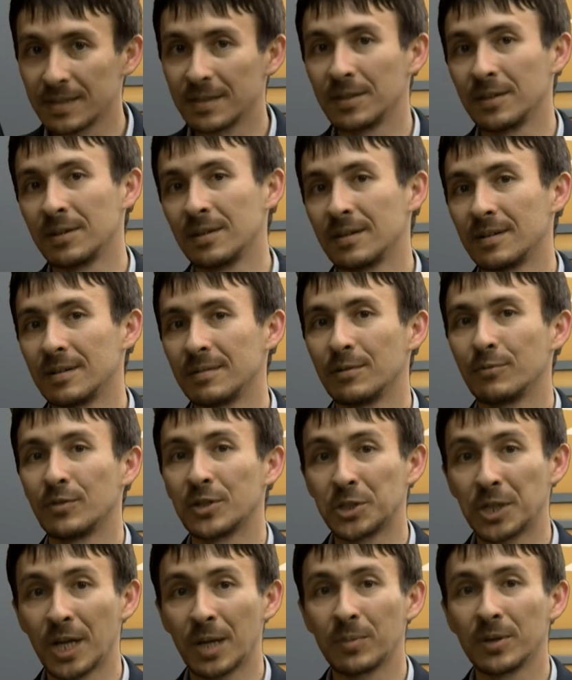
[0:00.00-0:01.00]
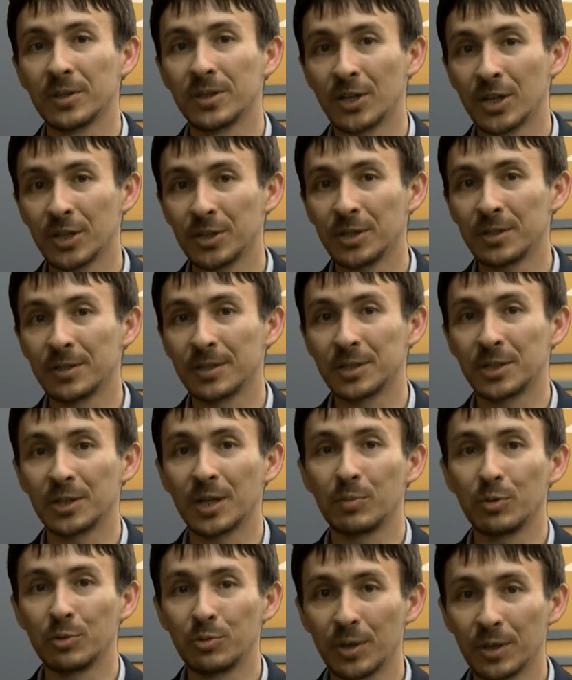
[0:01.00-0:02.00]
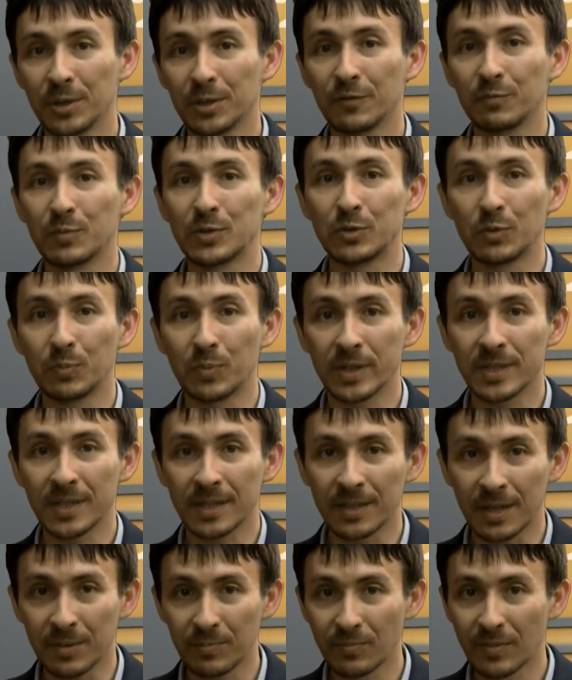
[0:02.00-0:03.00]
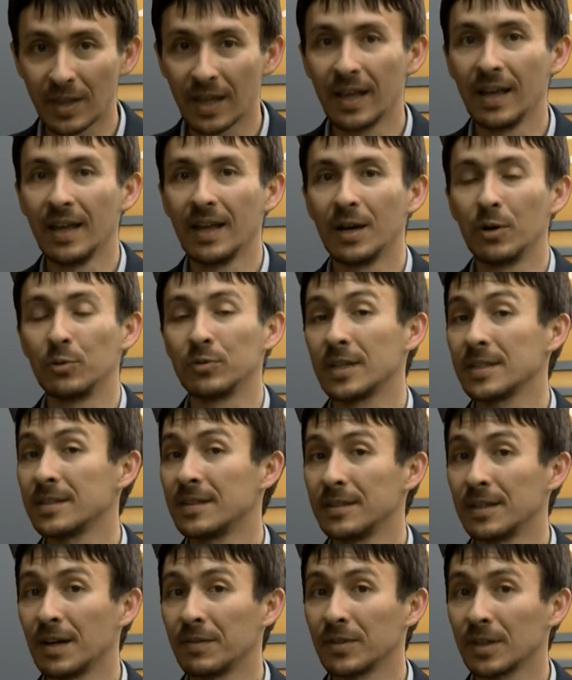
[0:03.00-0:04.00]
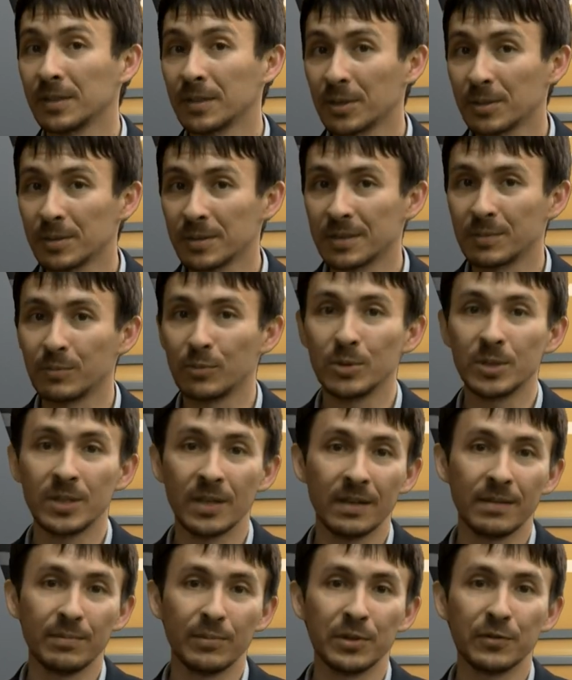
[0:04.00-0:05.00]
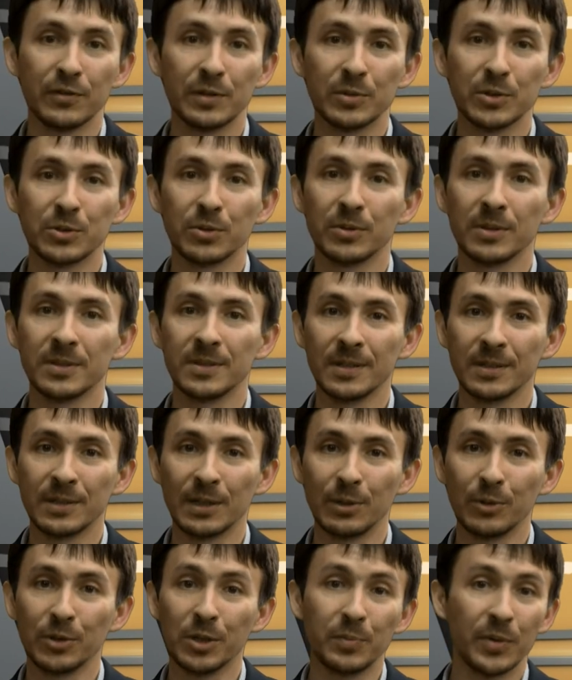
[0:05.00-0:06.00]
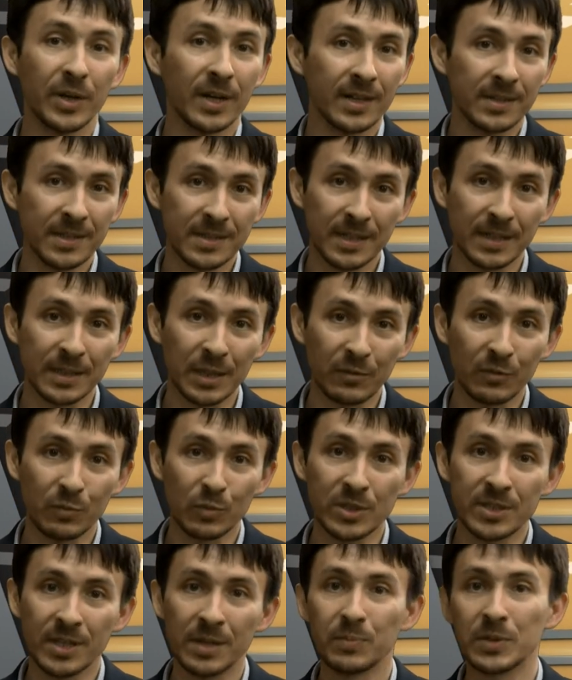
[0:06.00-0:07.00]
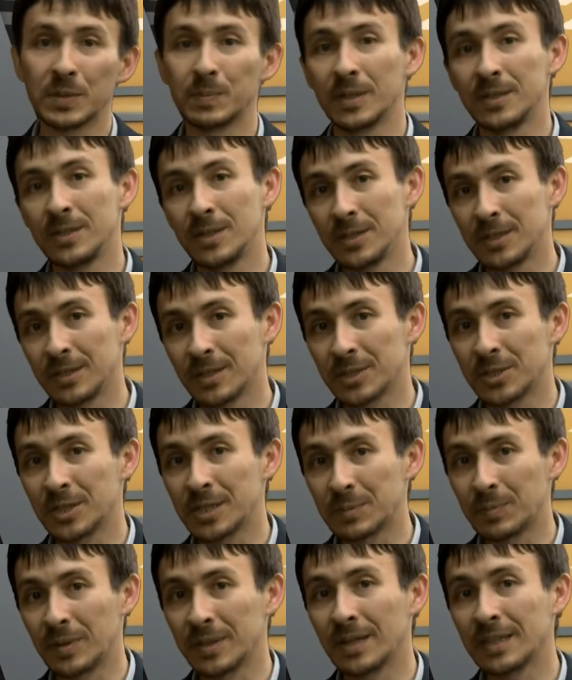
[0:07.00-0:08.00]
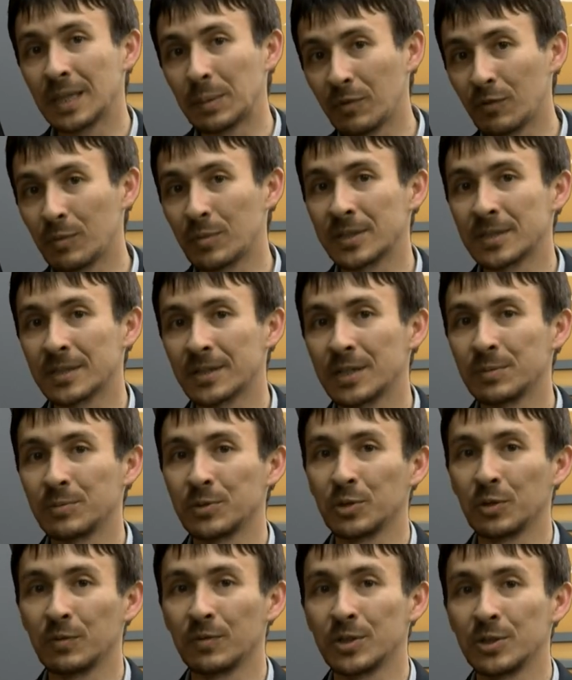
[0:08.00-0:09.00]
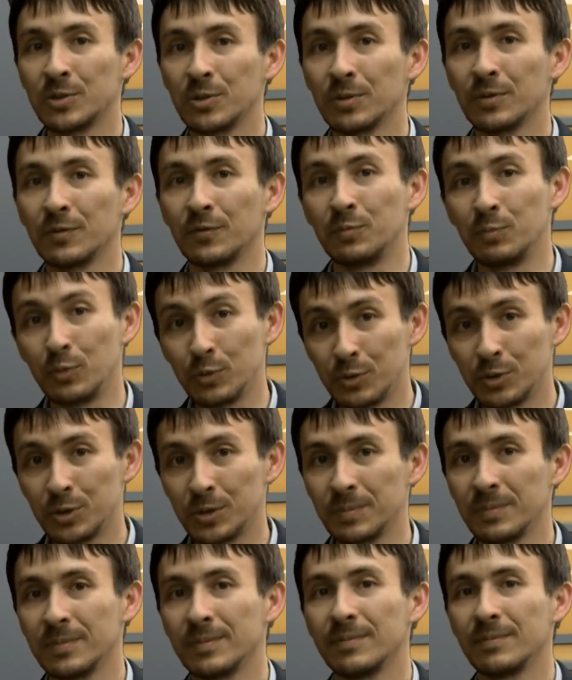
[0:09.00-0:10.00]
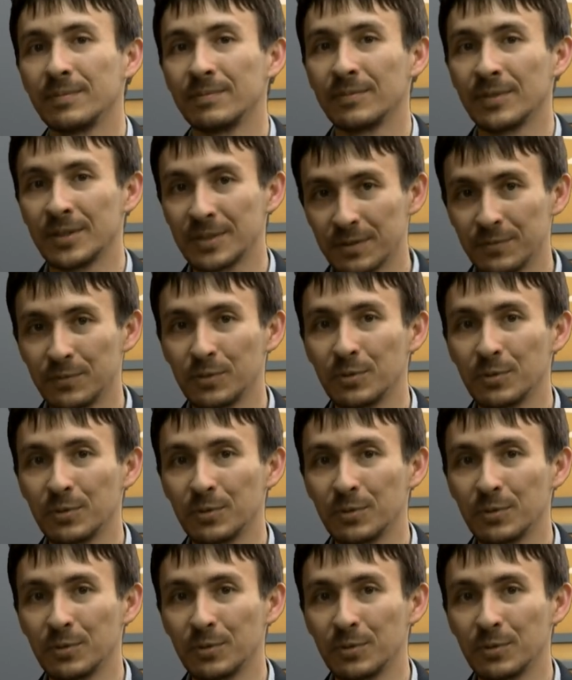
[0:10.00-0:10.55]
э, уважаемых, дорогих наших абитуриентов поступать к нам. У нас недавно открылся музей информационных технологий. Приходите к нам в музей, посмотрите наши экспонаты, а мы вам расскажем, что вас ждет в будущем у нас на